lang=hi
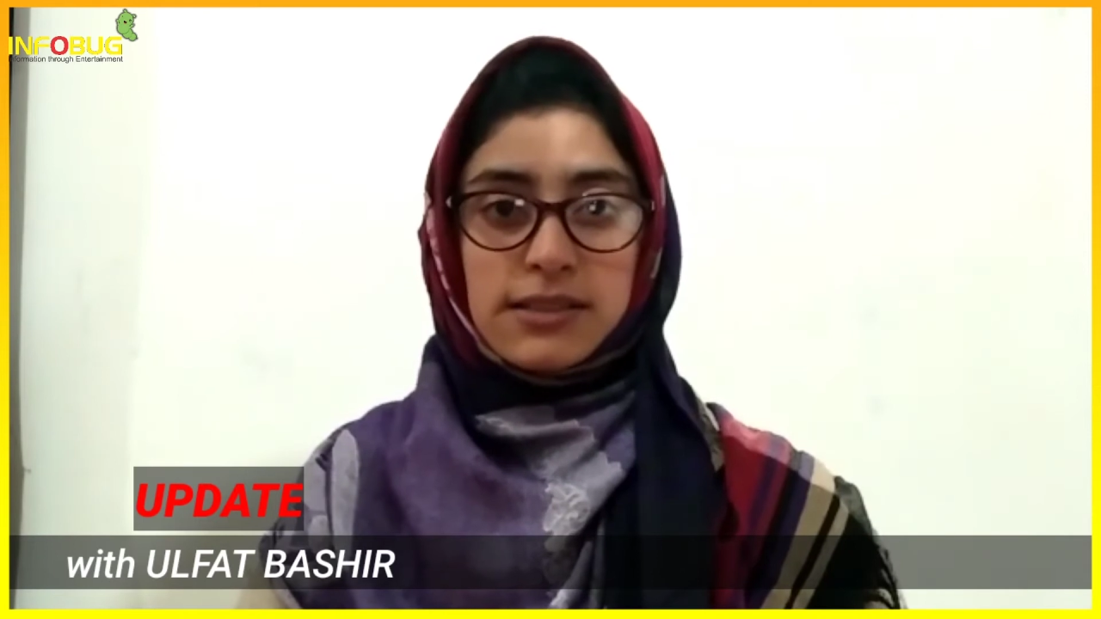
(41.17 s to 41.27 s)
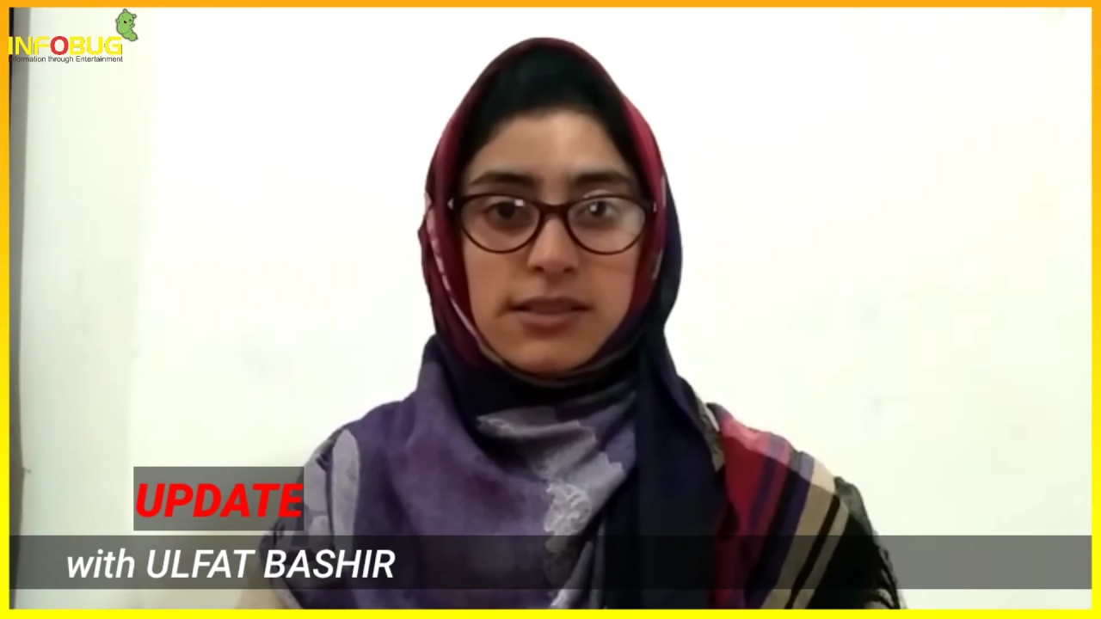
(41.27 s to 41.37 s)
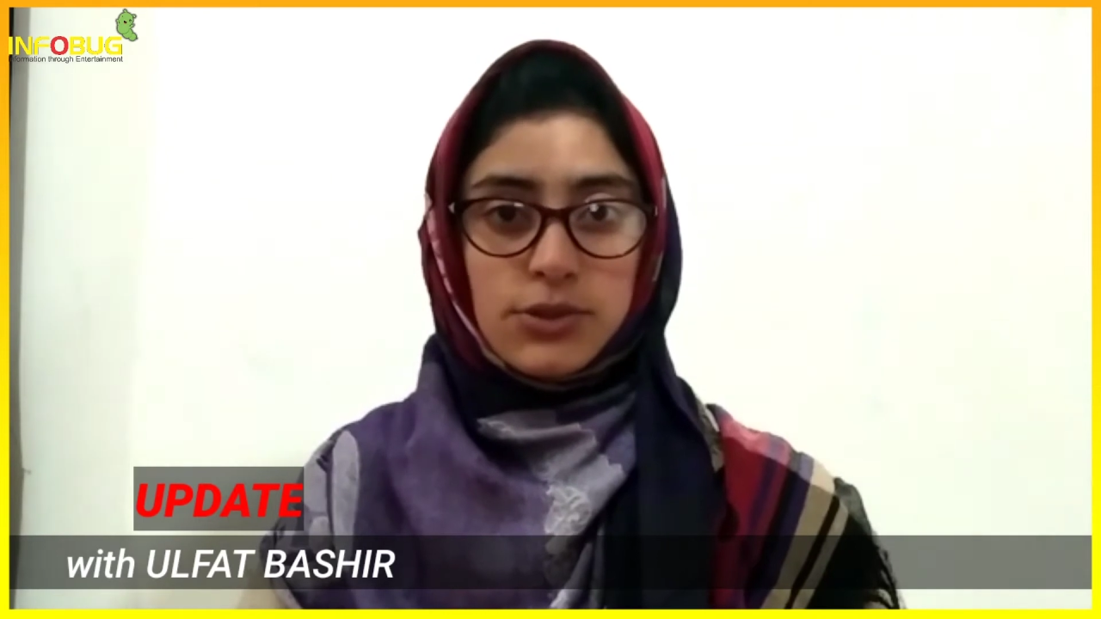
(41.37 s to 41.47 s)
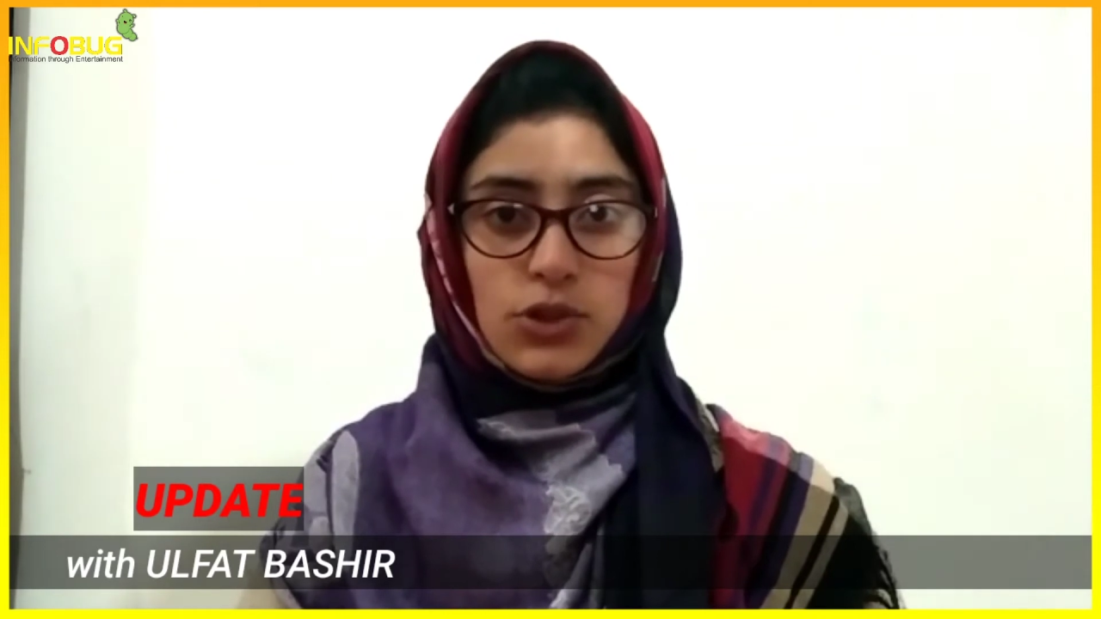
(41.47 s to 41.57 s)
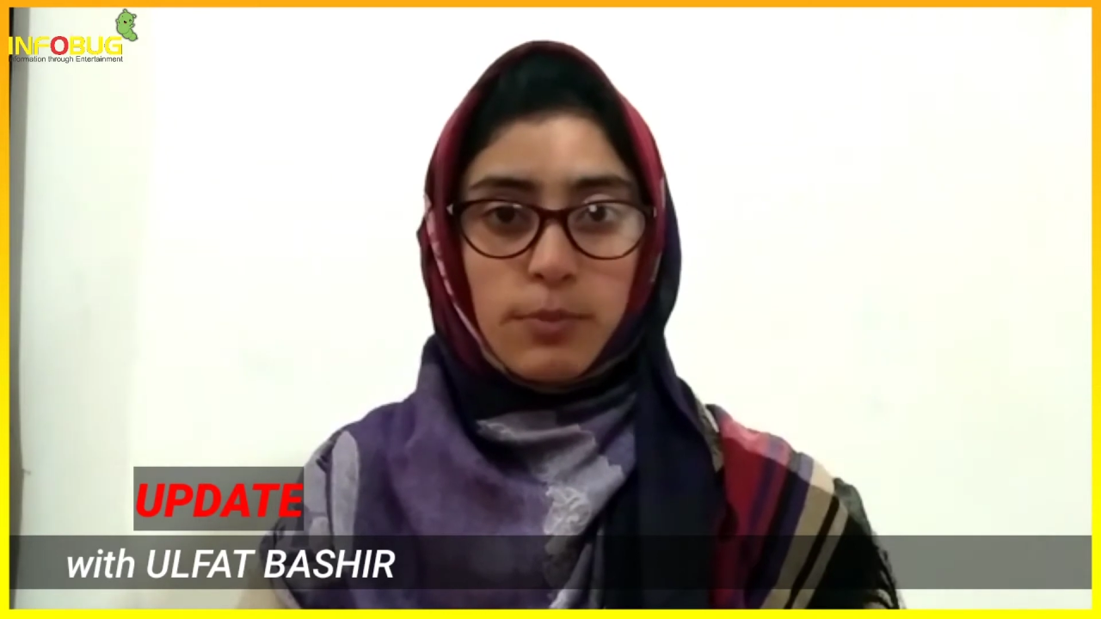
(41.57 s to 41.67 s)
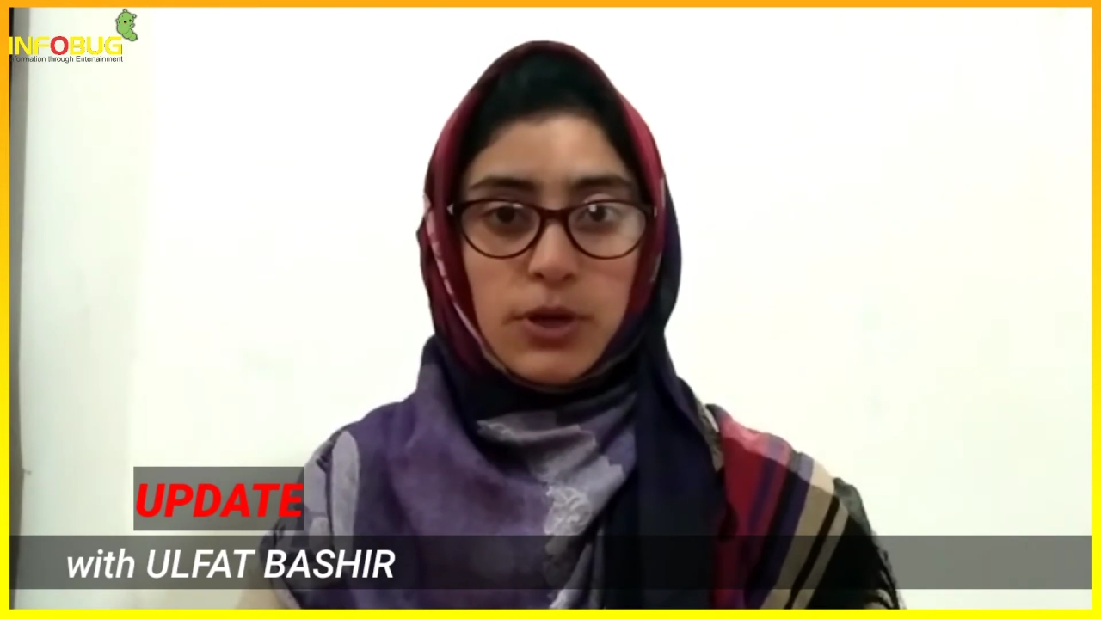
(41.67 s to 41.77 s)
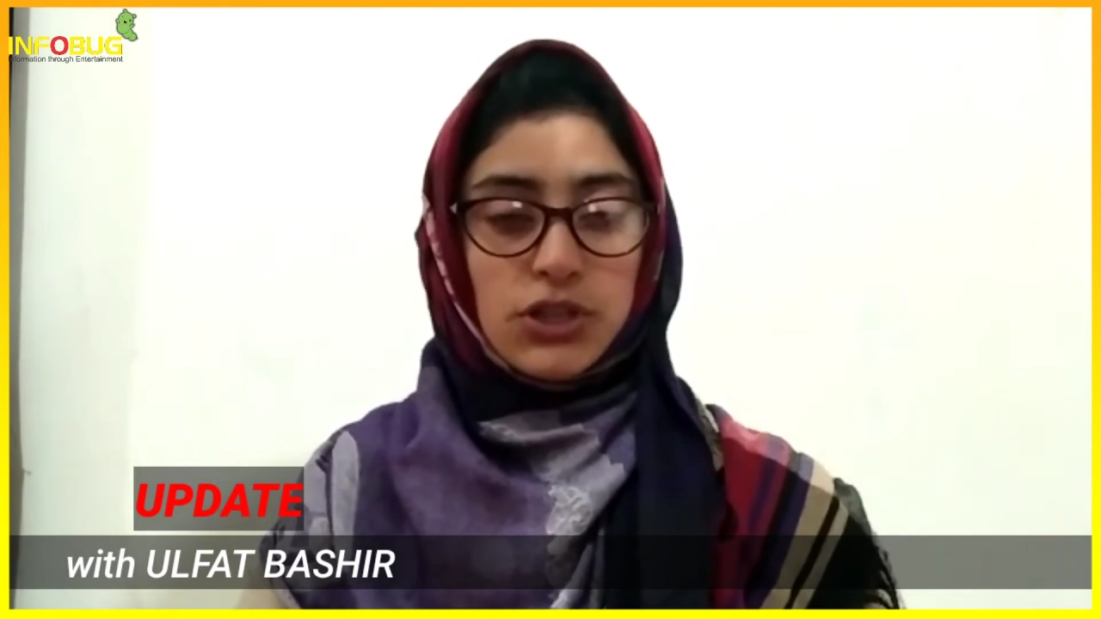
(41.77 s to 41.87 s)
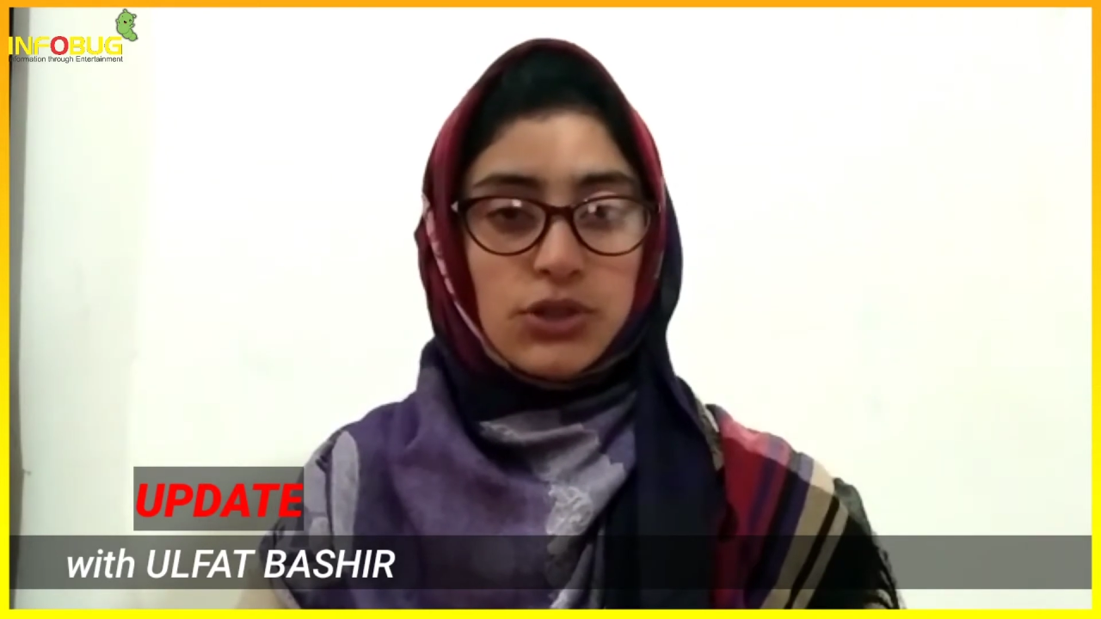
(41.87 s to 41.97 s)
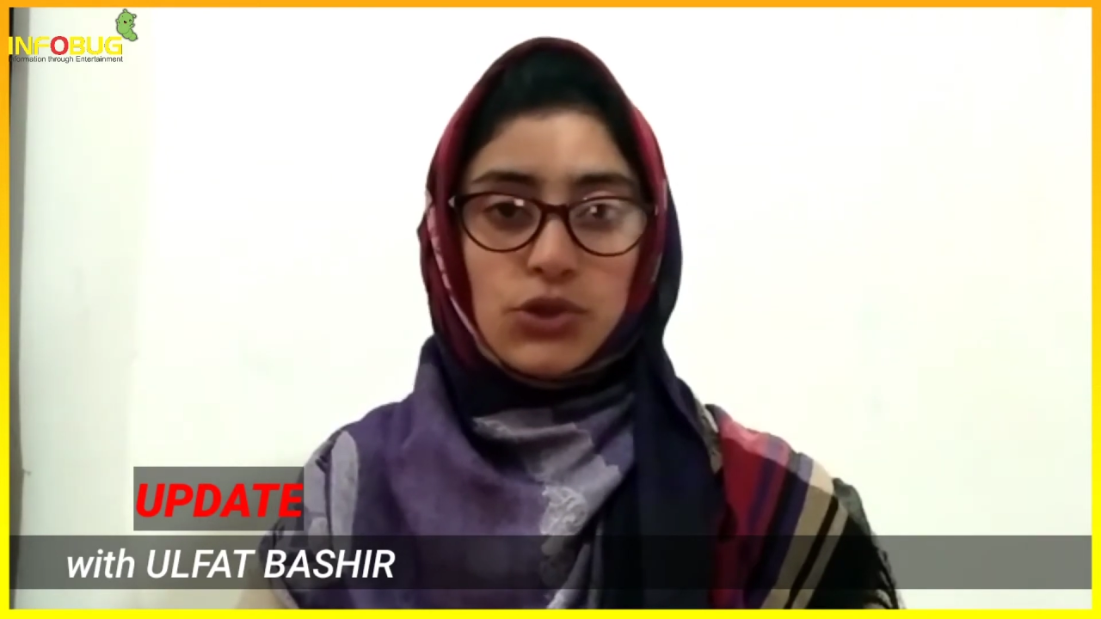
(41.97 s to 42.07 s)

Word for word: सर्च ऑपरेशन